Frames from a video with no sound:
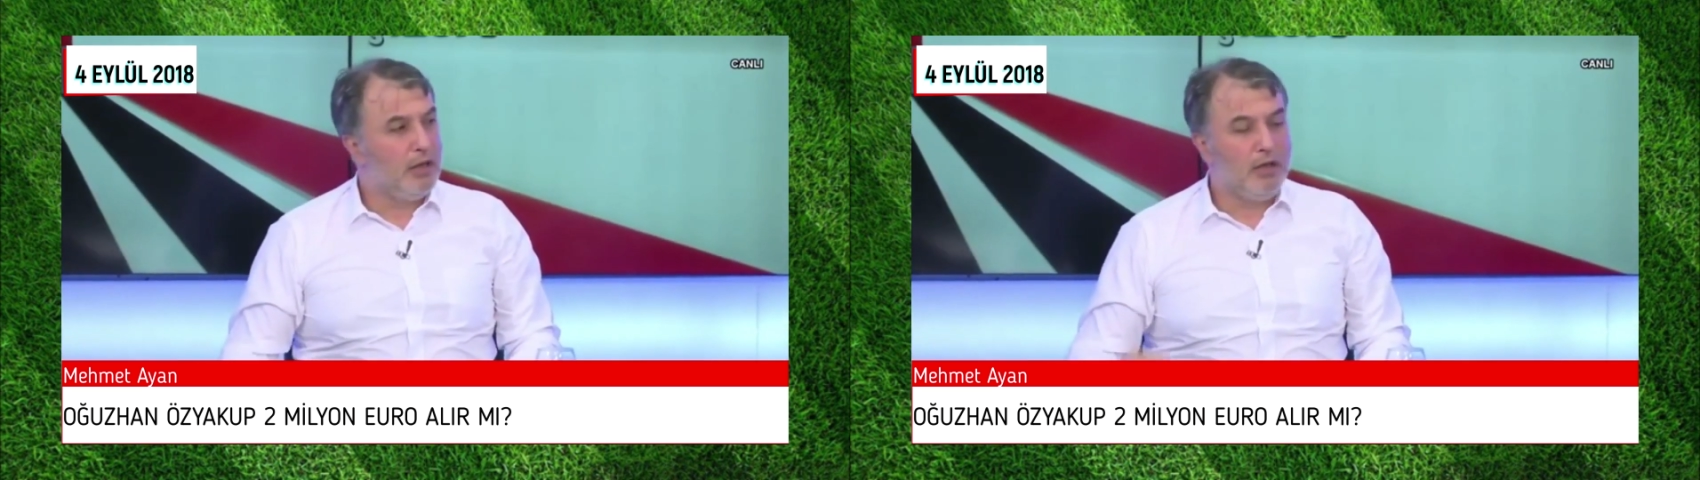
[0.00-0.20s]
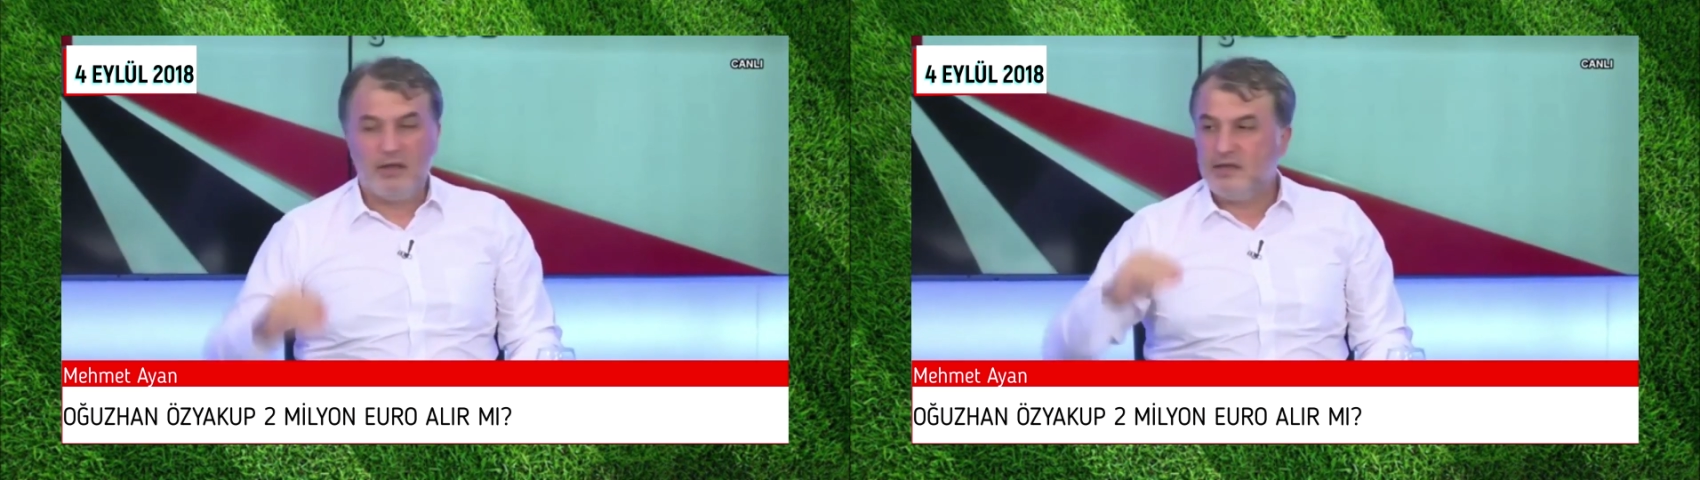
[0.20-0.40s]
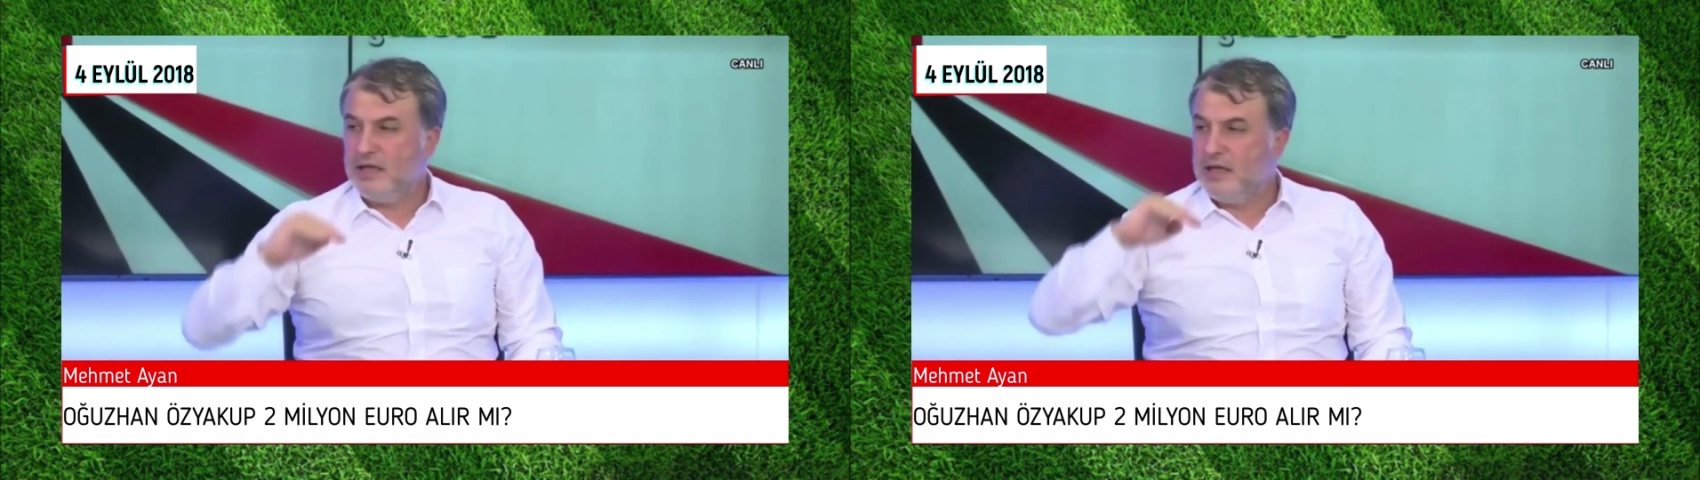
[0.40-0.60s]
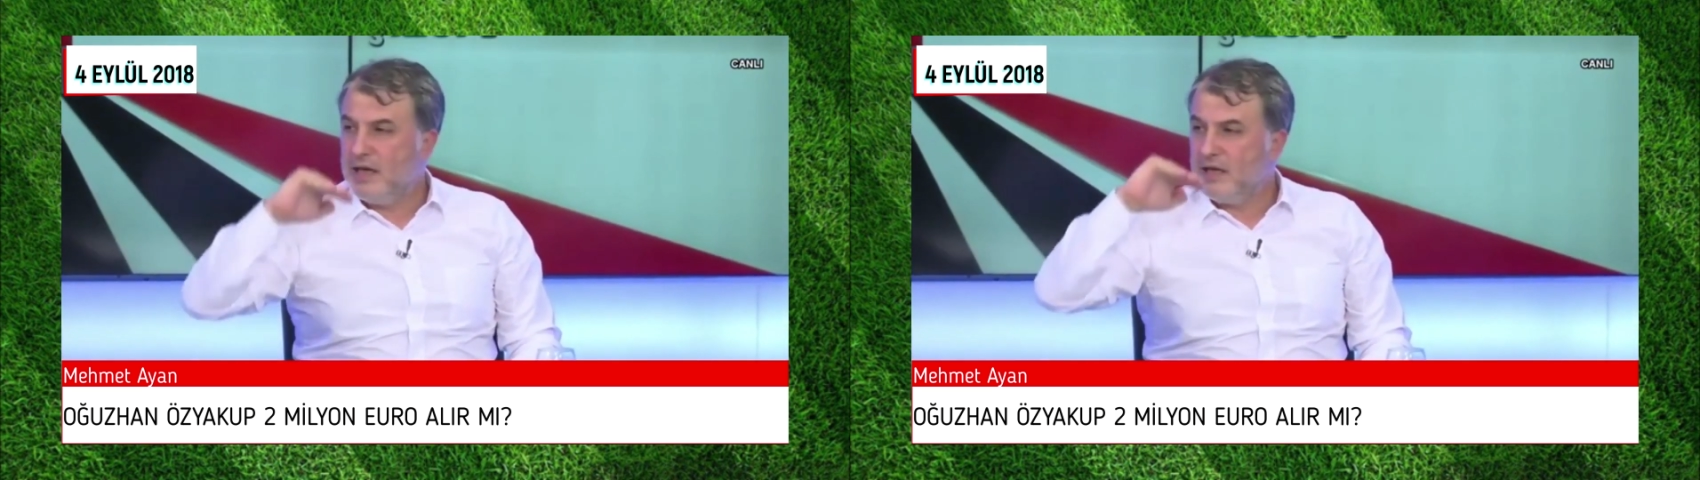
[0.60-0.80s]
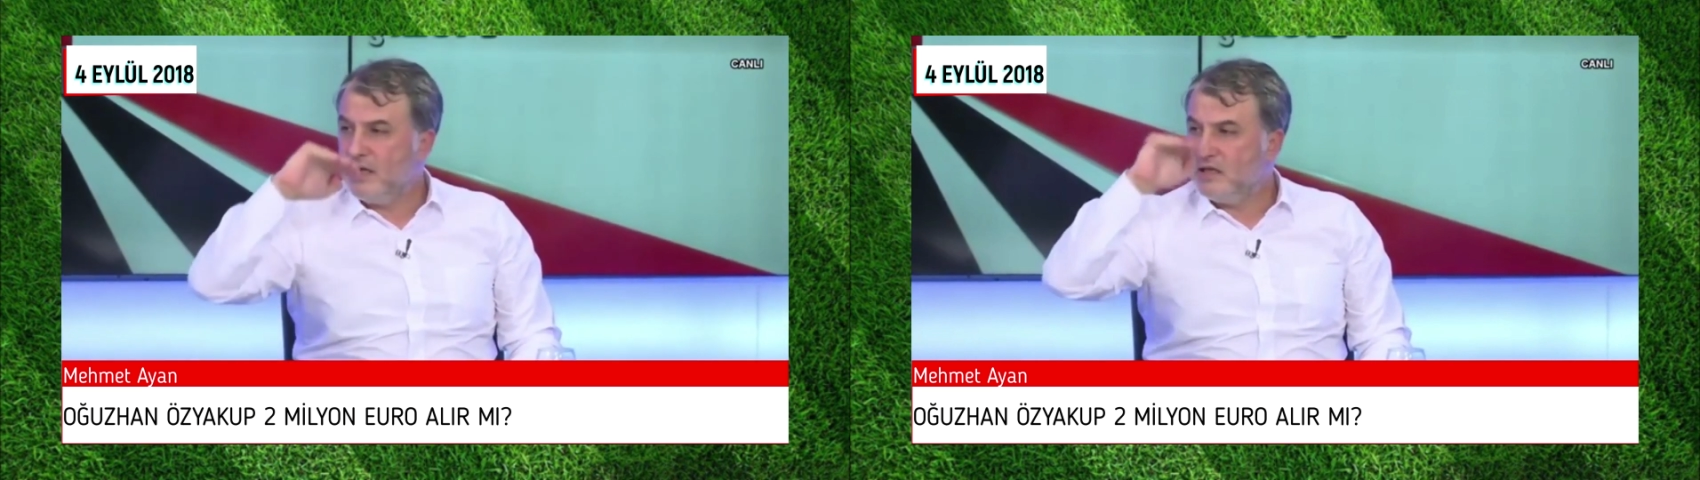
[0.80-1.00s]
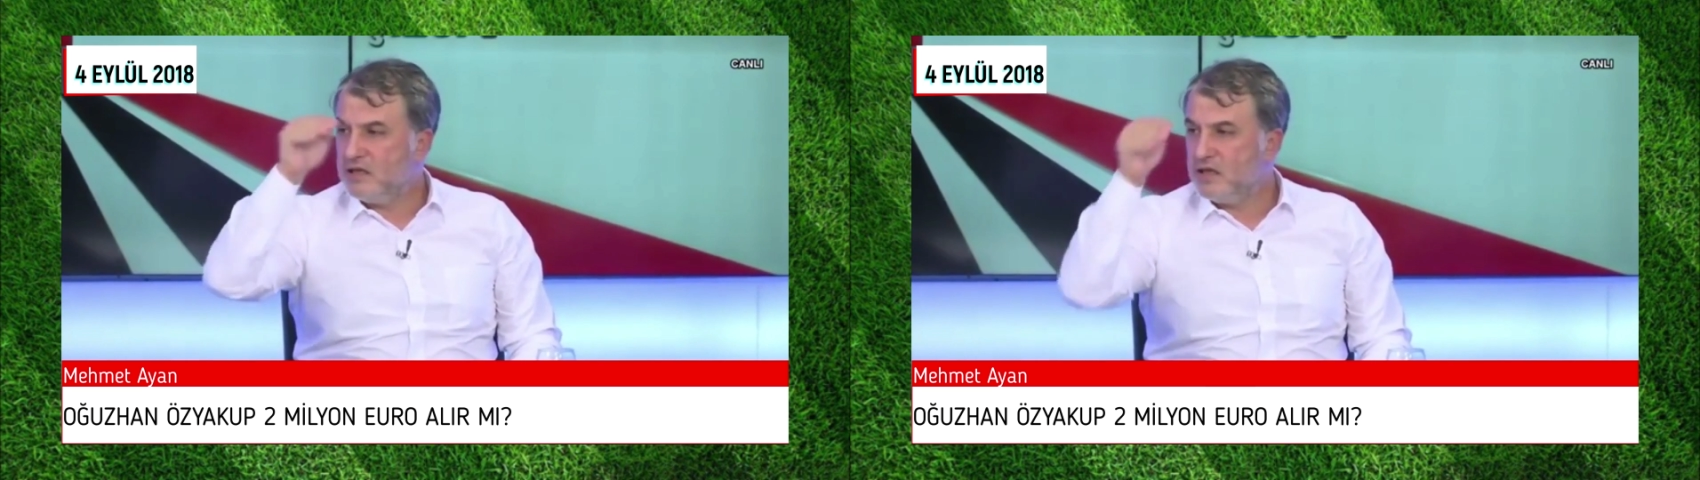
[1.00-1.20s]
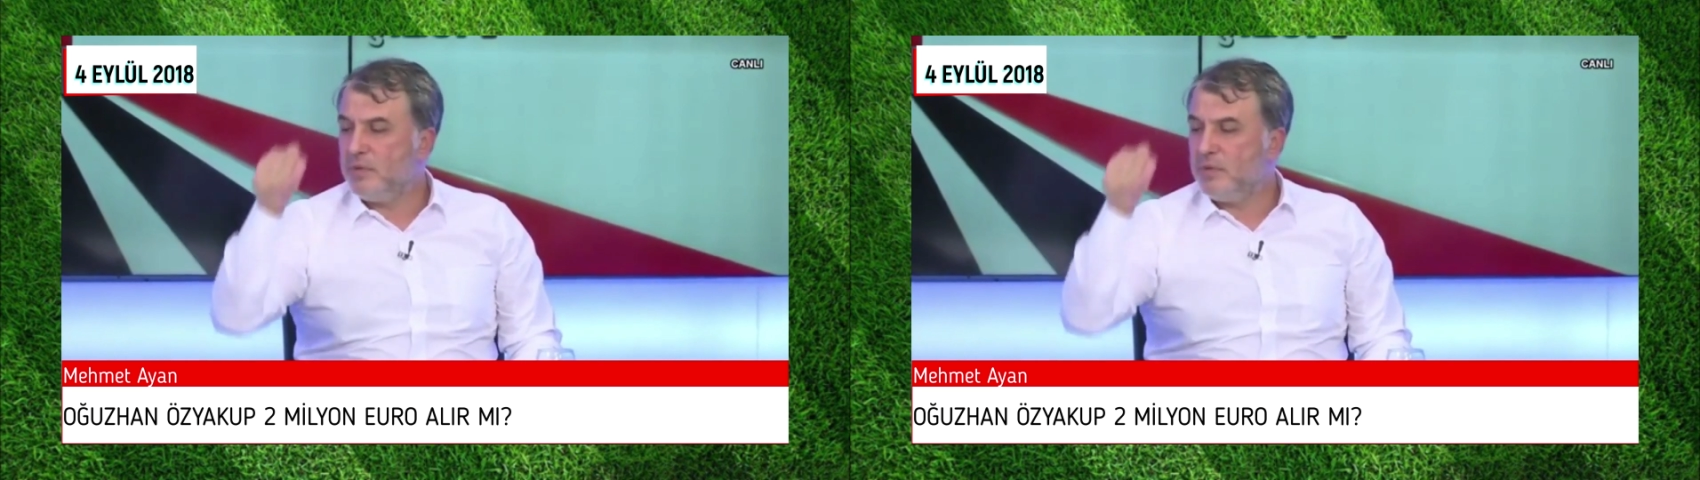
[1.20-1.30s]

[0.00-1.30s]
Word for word: Seneler geçtikçe